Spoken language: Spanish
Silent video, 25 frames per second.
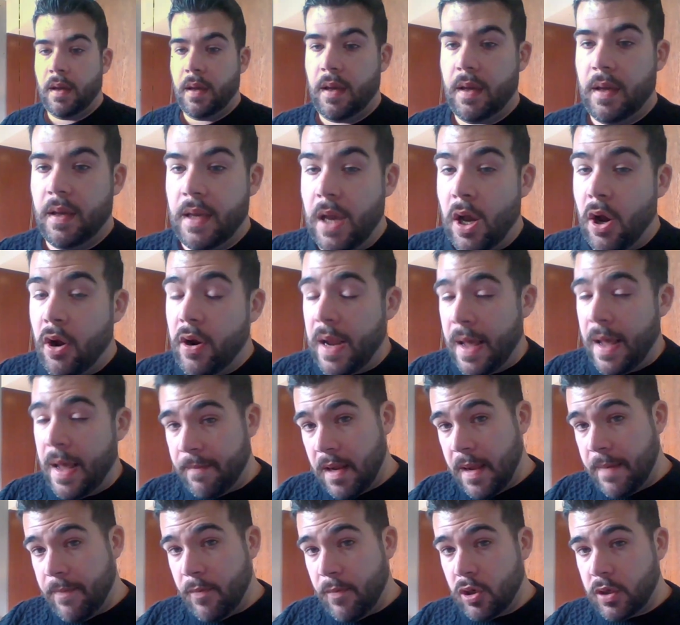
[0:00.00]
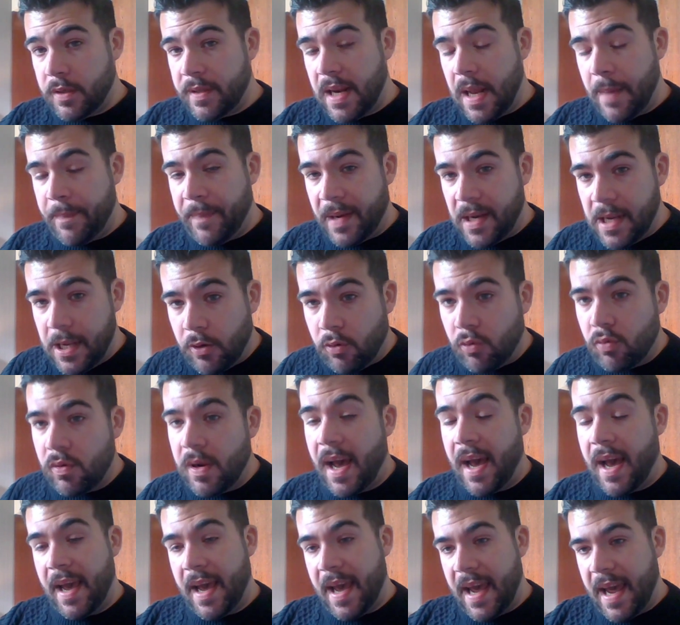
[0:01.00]
Y ahora hablemos de la
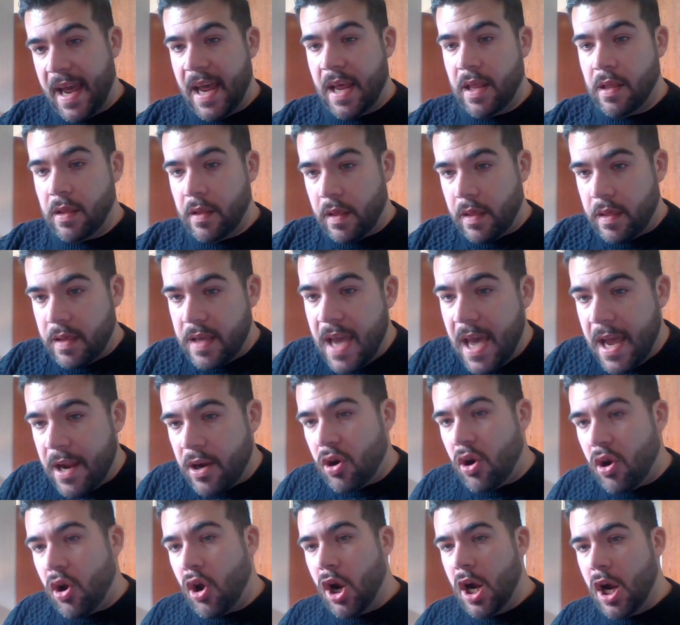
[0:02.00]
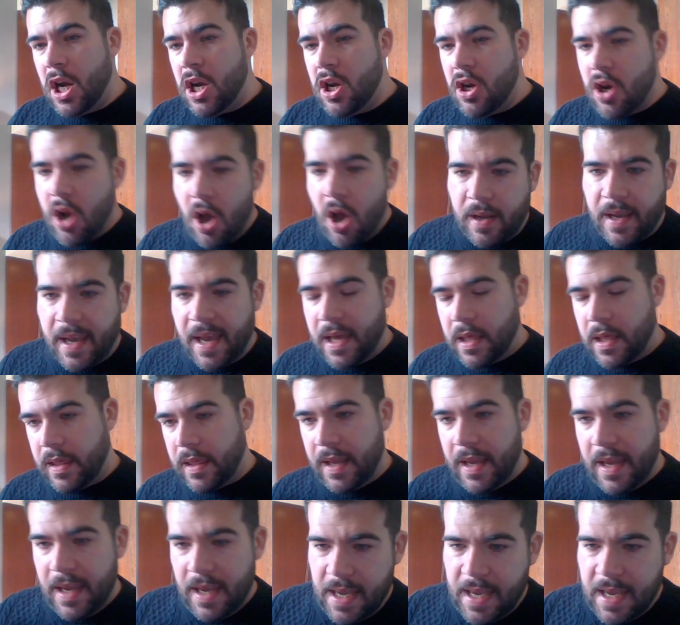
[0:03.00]
película Encierro Lóquez
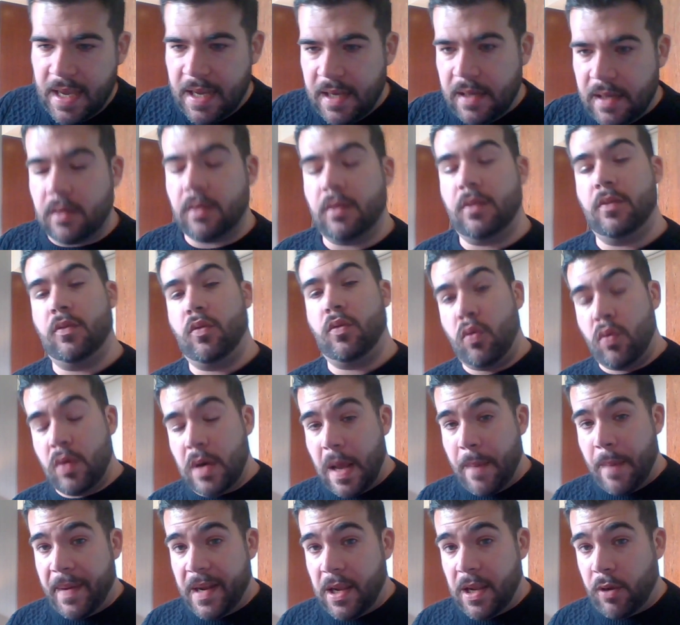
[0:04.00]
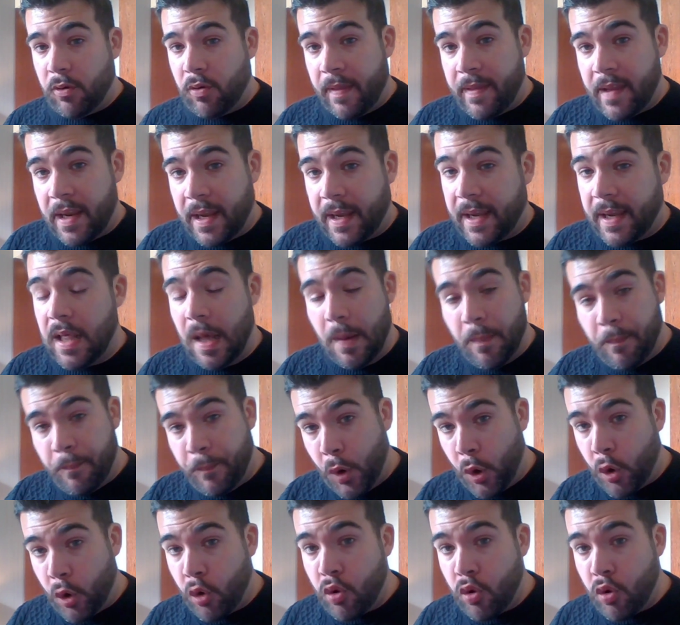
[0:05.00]
In, una película dirigida por